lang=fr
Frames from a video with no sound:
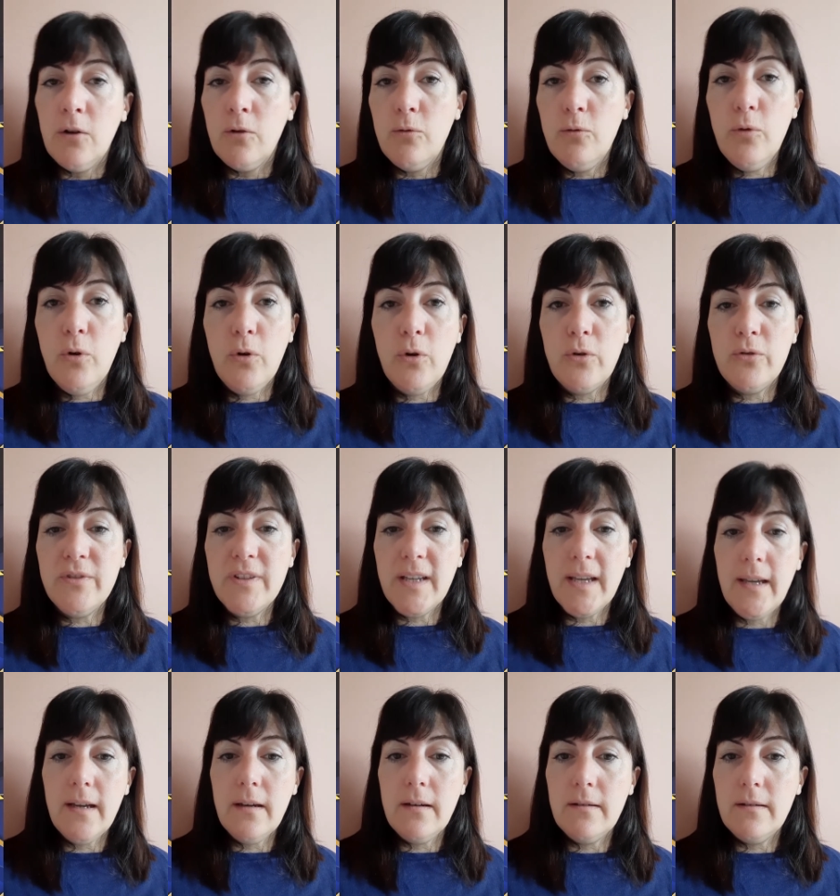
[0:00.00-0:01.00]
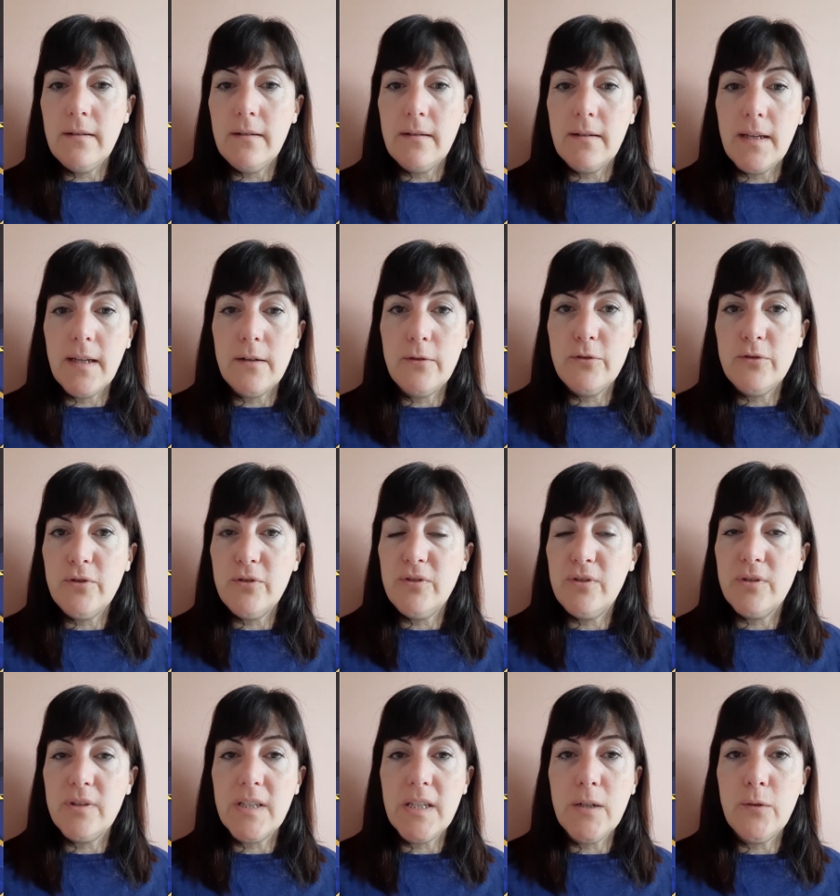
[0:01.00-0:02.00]
ou au contraire quelque chose
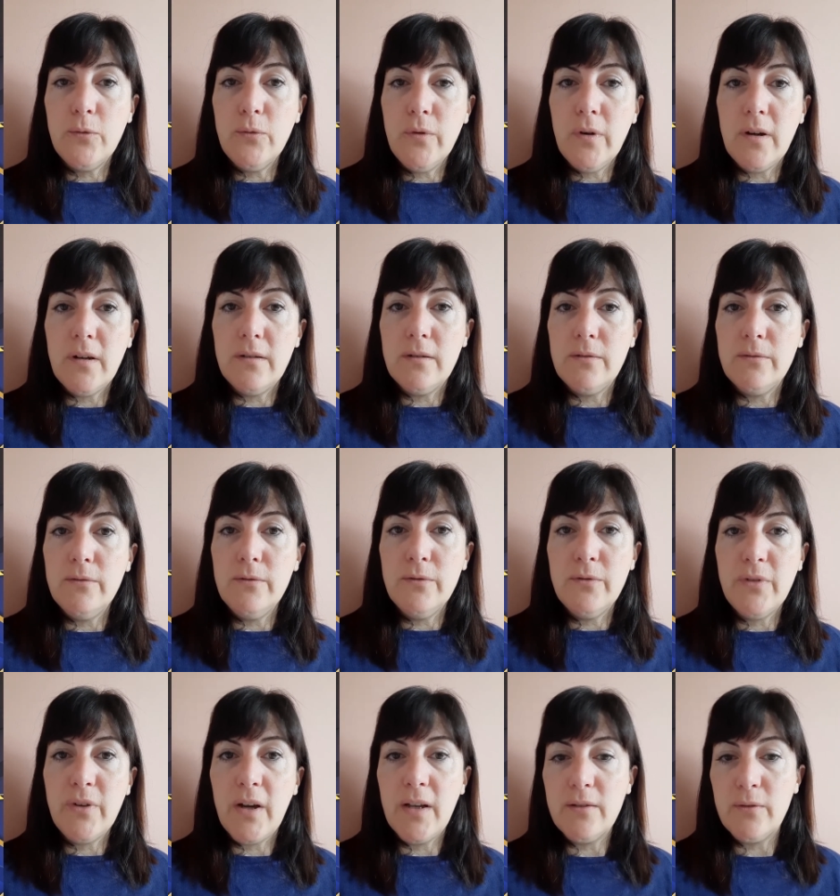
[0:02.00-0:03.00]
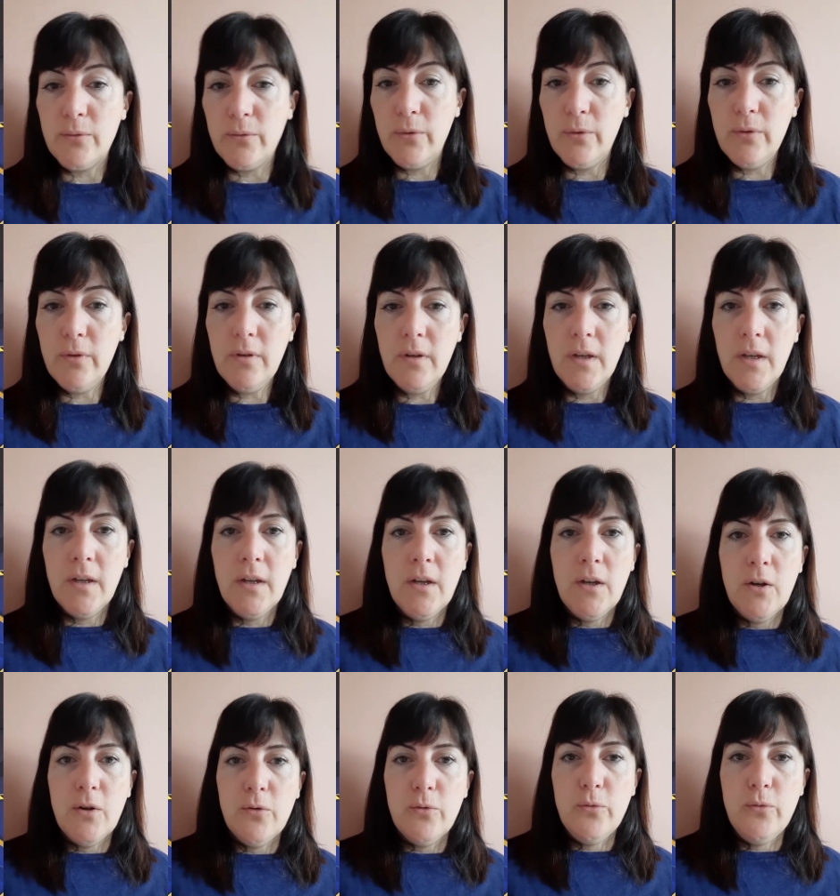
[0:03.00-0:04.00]
de très court, hein, une phrase ou deux,
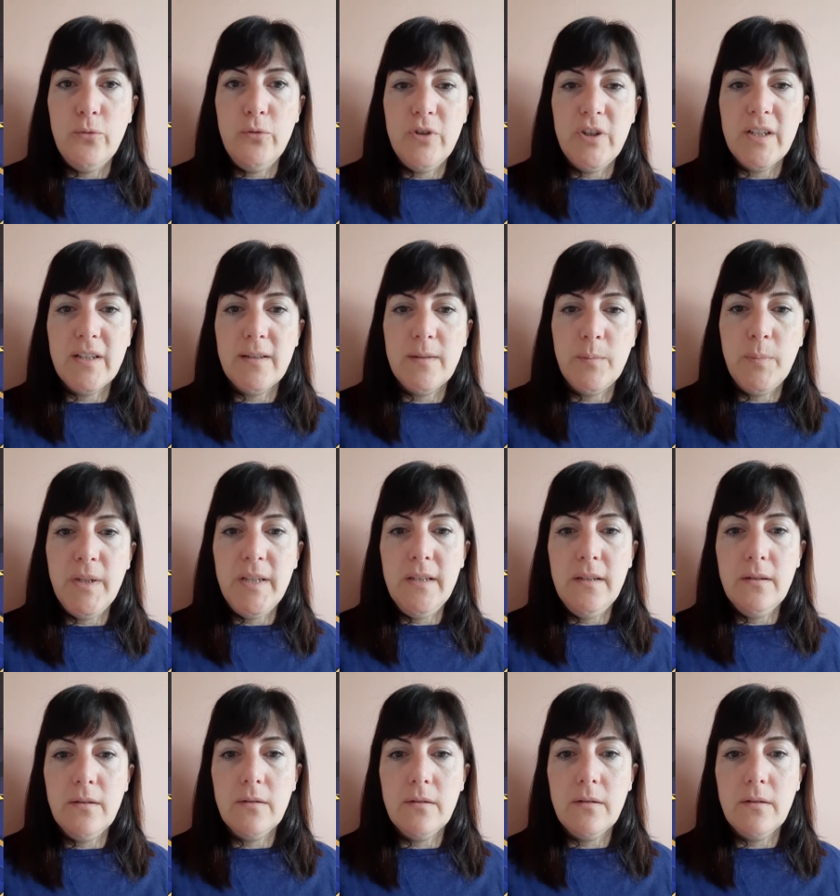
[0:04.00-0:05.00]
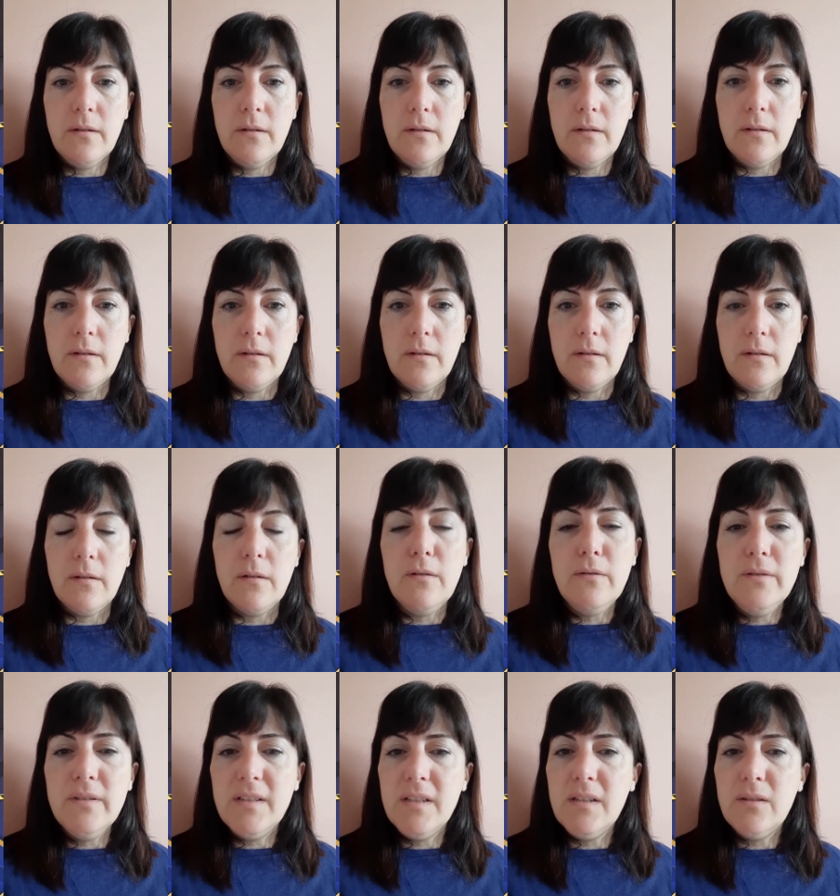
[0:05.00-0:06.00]
où j'explique
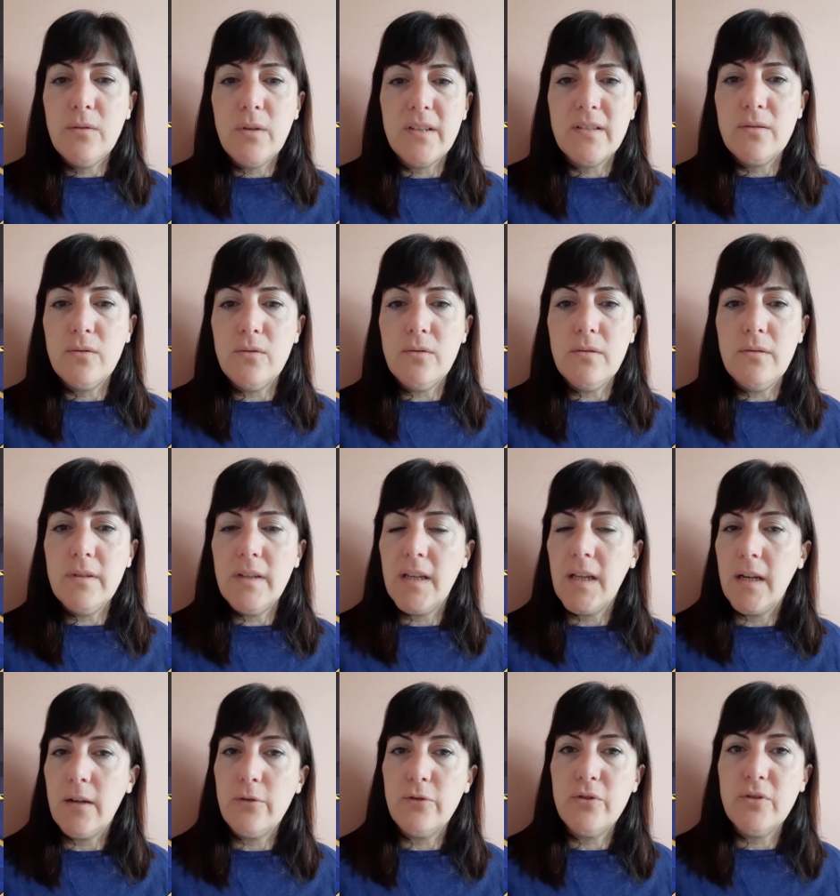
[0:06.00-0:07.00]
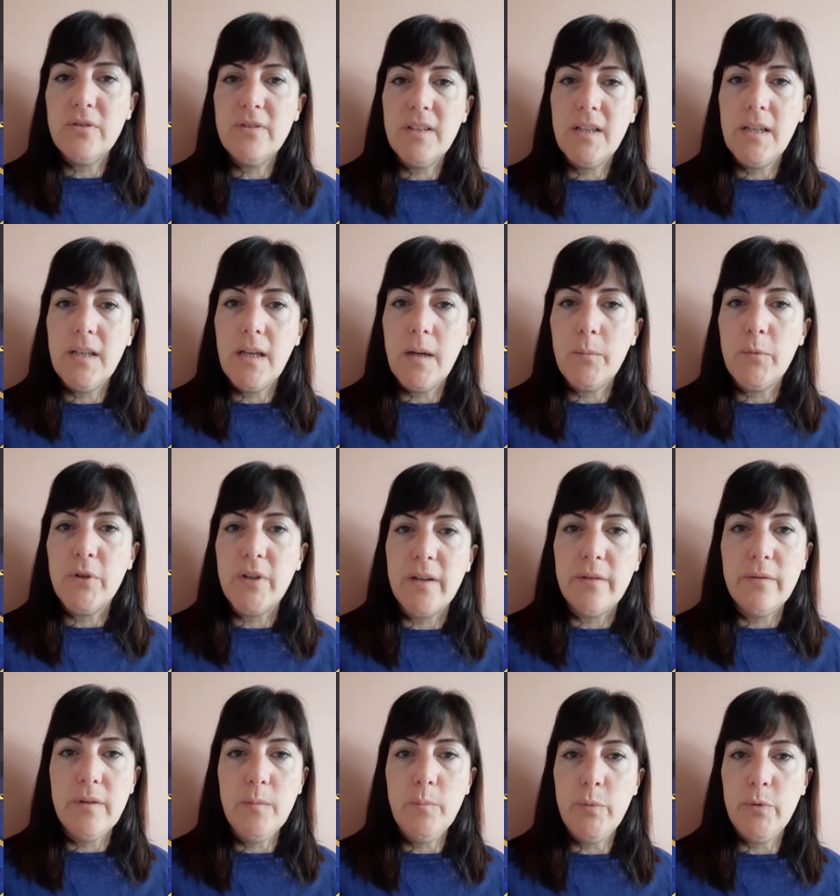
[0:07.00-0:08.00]
une situation et quelque chose qui, à mon
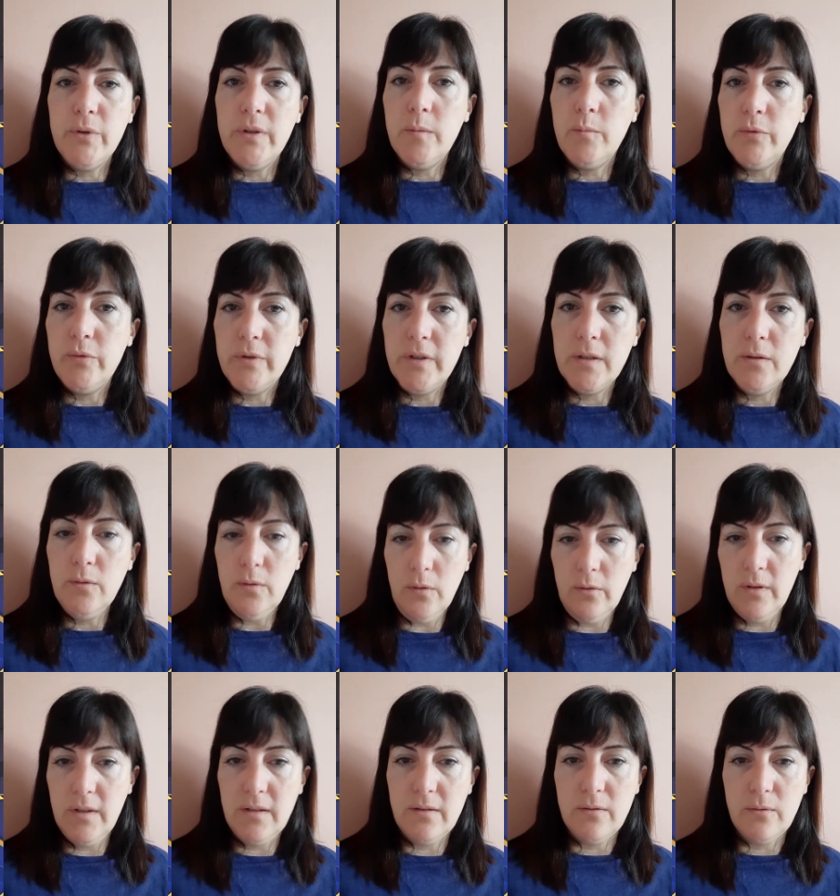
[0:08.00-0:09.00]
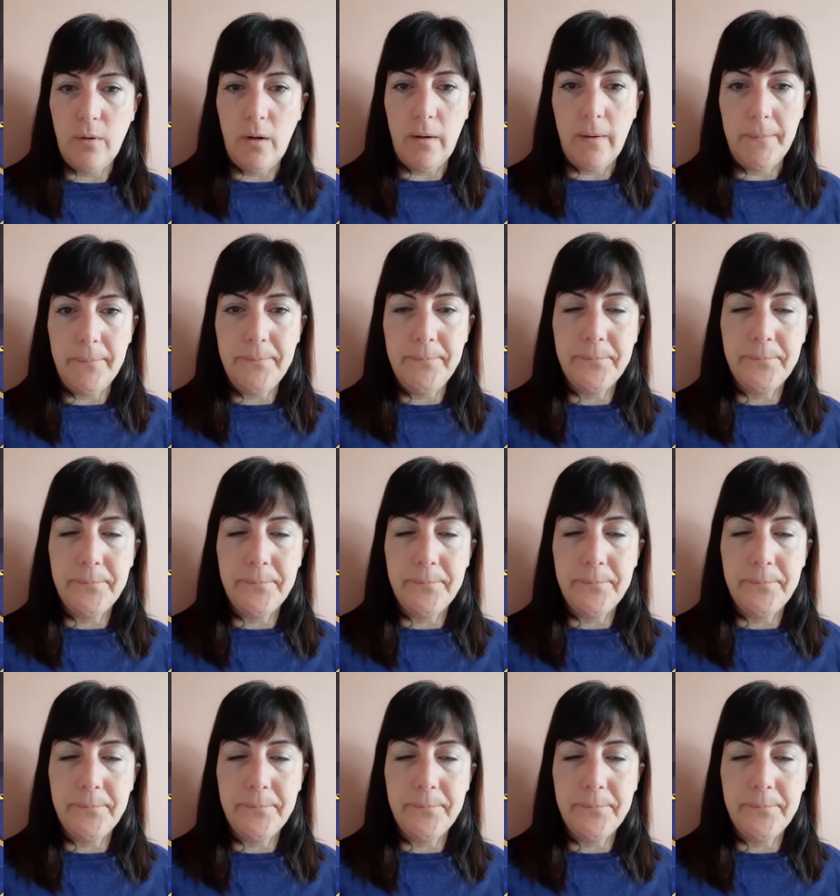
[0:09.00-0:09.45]
avis, peut déboucher sur une histoire.